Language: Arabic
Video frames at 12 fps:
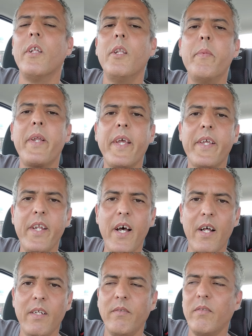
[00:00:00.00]

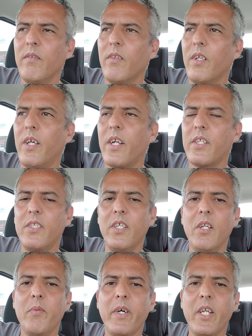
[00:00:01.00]
المراكنه راك
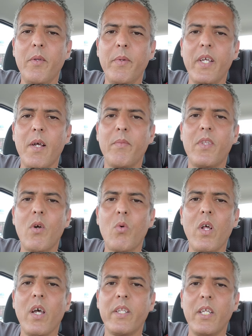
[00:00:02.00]
تين مغربي قام مدا
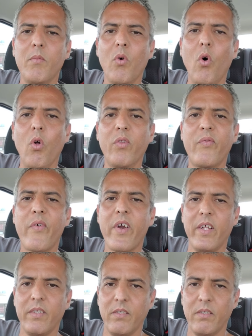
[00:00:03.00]
قديم اولد
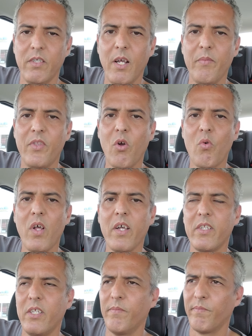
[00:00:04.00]
فريند قام كلها
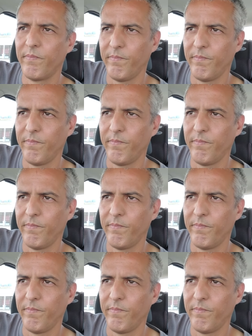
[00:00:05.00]
قديم